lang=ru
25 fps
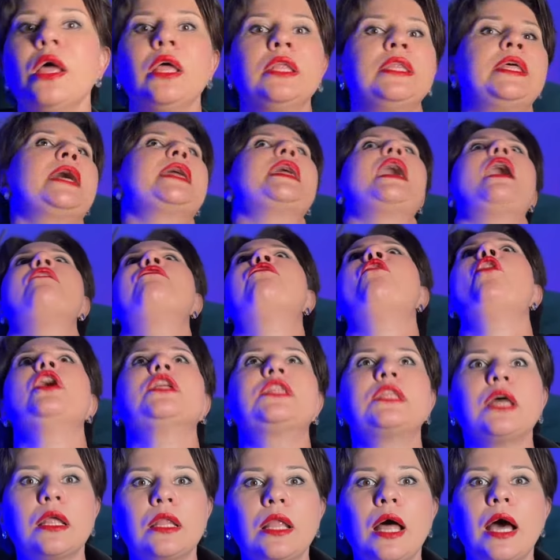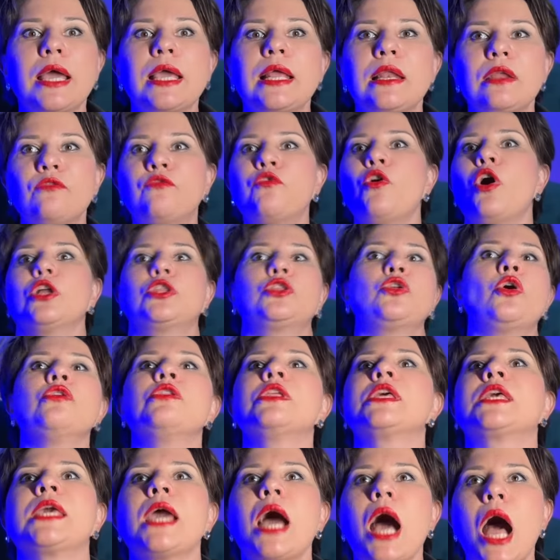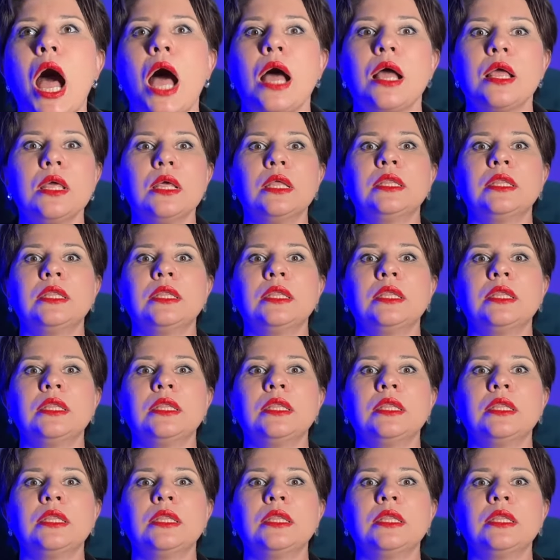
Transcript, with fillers: да я вот она или вот он я,